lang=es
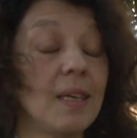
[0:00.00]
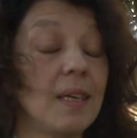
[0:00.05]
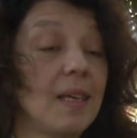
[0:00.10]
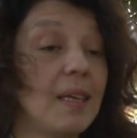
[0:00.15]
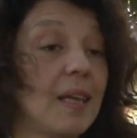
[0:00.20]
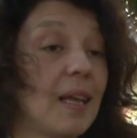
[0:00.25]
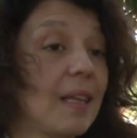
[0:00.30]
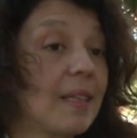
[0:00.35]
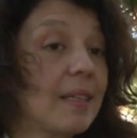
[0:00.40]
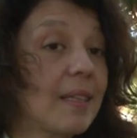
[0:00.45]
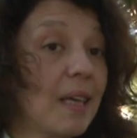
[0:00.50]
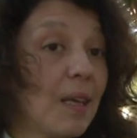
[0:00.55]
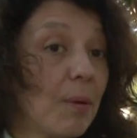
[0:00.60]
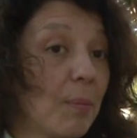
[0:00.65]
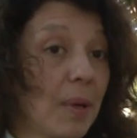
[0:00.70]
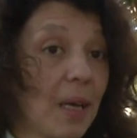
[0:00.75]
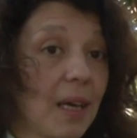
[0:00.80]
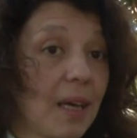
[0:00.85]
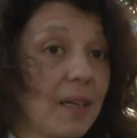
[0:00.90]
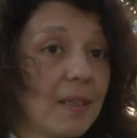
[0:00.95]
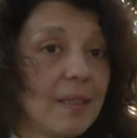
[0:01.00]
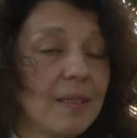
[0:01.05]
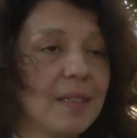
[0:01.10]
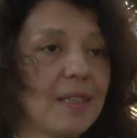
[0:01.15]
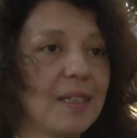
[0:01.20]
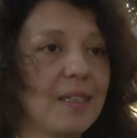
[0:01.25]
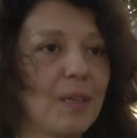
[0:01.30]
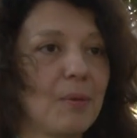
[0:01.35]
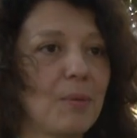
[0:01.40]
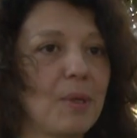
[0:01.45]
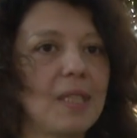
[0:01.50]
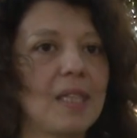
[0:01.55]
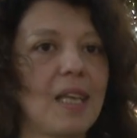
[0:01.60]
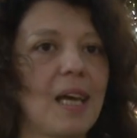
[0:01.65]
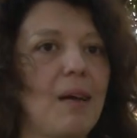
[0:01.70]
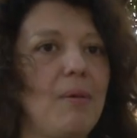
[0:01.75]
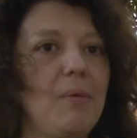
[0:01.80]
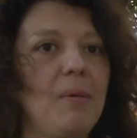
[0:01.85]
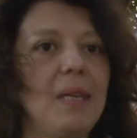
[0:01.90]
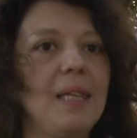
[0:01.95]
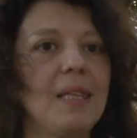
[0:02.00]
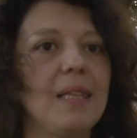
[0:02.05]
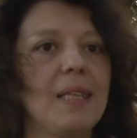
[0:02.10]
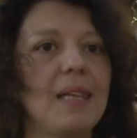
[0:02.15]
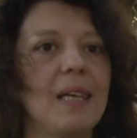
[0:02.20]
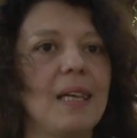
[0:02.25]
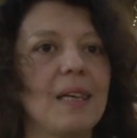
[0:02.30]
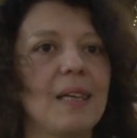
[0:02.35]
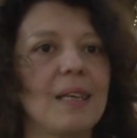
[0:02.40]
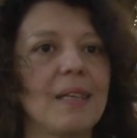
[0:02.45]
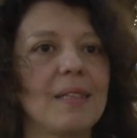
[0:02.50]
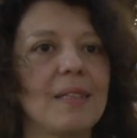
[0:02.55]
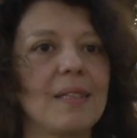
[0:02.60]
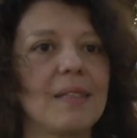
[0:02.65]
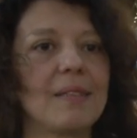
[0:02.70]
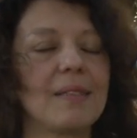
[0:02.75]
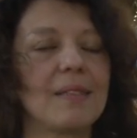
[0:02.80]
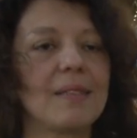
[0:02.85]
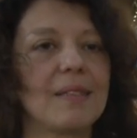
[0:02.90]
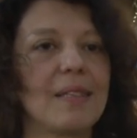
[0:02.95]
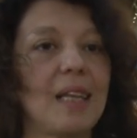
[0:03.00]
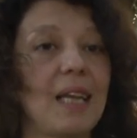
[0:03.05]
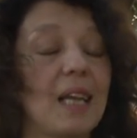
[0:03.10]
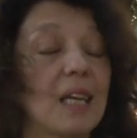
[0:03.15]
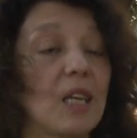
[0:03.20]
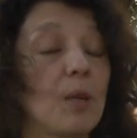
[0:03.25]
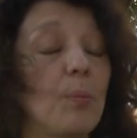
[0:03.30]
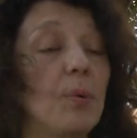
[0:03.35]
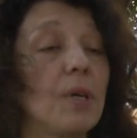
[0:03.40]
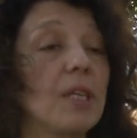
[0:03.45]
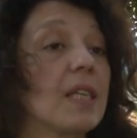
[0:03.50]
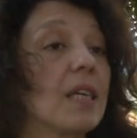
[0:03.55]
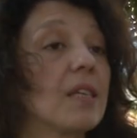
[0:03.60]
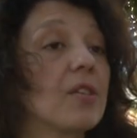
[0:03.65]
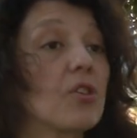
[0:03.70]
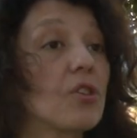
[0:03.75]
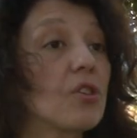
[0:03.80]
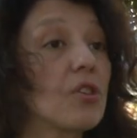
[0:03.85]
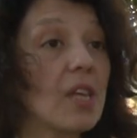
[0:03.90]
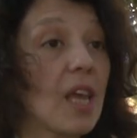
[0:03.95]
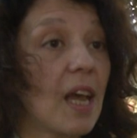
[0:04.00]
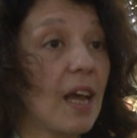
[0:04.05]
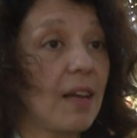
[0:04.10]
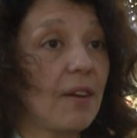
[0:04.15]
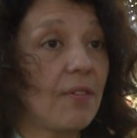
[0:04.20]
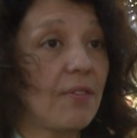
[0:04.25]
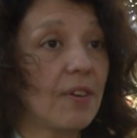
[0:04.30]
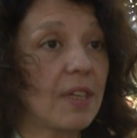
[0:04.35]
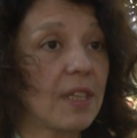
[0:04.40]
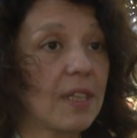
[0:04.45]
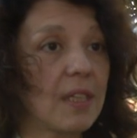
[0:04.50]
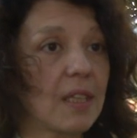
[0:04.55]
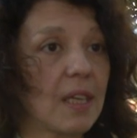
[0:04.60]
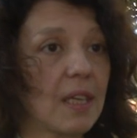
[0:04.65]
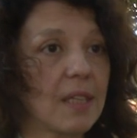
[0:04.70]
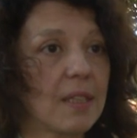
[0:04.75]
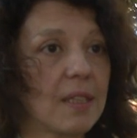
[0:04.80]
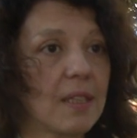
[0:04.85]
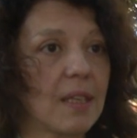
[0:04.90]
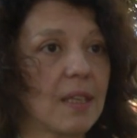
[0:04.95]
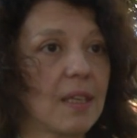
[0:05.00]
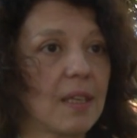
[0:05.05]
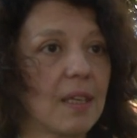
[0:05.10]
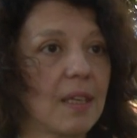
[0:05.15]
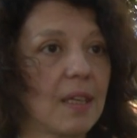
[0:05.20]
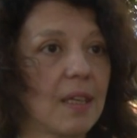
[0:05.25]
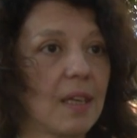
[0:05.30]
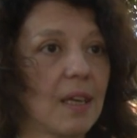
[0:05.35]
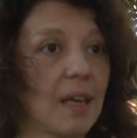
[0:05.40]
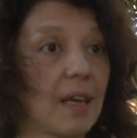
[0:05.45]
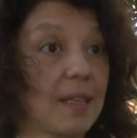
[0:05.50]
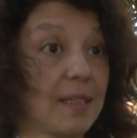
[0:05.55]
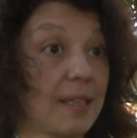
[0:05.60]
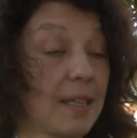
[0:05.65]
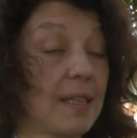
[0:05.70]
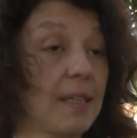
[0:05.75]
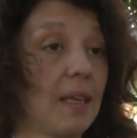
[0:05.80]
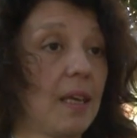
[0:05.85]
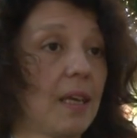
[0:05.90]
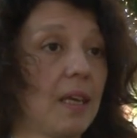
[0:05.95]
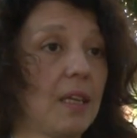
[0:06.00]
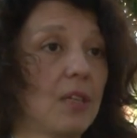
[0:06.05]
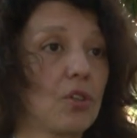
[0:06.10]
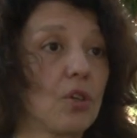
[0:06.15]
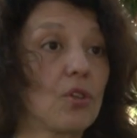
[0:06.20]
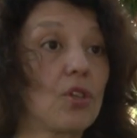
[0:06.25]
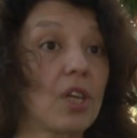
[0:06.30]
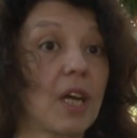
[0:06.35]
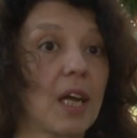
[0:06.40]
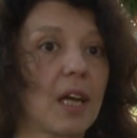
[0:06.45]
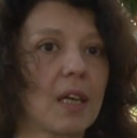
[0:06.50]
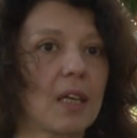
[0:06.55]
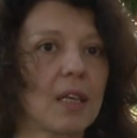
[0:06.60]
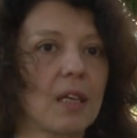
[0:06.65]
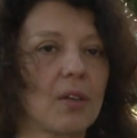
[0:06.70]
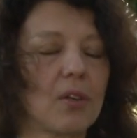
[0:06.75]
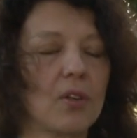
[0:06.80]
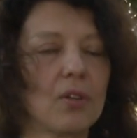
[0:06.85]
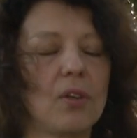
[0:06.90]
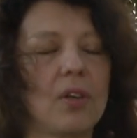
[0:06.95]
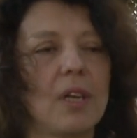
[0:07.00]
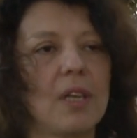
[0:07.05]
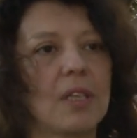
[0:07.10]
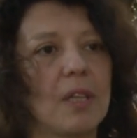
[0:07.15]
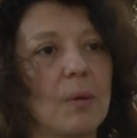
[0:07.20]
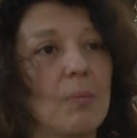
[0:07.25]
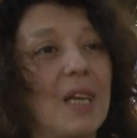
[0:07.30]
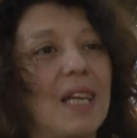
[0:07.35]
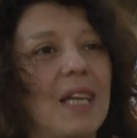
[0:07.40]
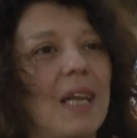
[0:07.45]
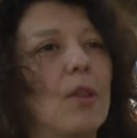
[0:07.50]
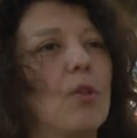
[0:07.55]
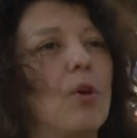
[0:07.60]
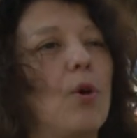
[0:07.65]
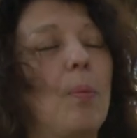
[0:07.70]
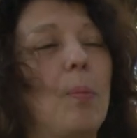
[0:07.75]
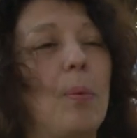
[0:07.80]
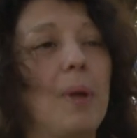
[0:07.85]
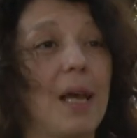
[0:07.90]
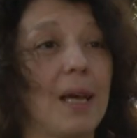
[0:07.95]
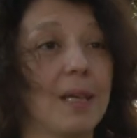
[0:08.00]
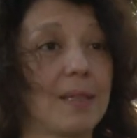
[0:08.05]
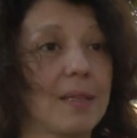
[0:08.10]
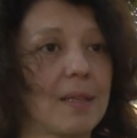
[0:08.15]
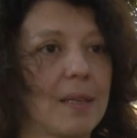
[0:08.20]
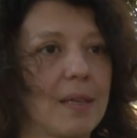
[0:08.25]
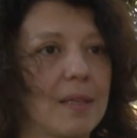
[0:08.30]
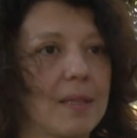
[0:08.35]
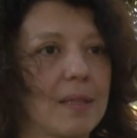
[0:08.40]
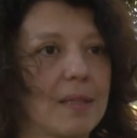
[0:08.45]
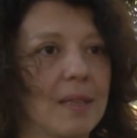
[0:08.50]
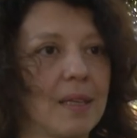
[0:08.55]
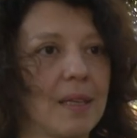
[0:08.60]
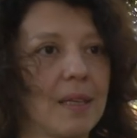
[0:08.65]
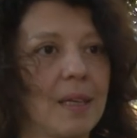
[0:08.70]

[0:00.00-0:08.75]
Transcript: el tema inevitable de la, de la, respuesta social frente a ese, a ese hecho trágico, ¿no? el tema de las dos plazas,